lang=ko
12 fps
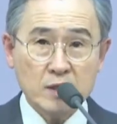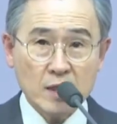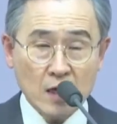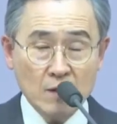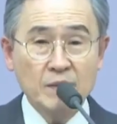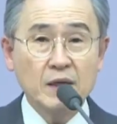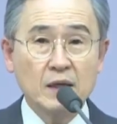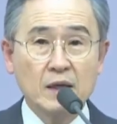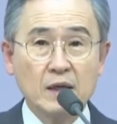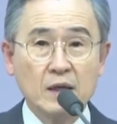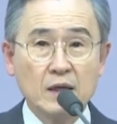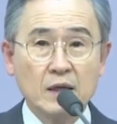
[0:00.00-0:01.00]
삶이
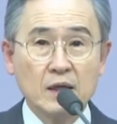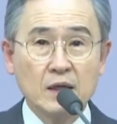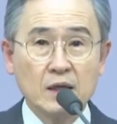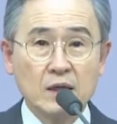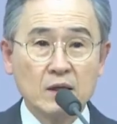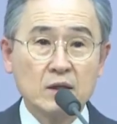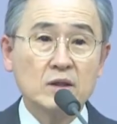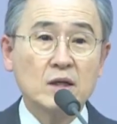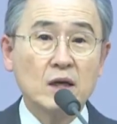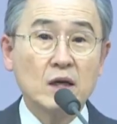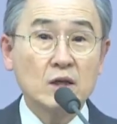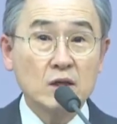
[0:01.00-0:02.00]

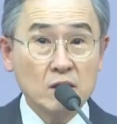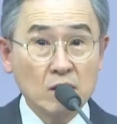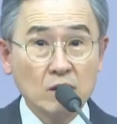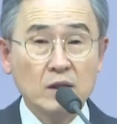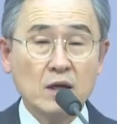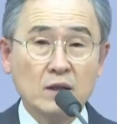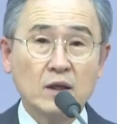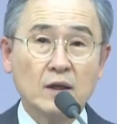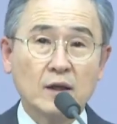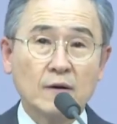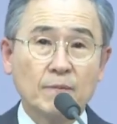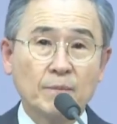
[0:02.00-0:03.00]
그들에게 기억될
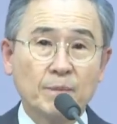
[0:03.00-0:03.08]
때에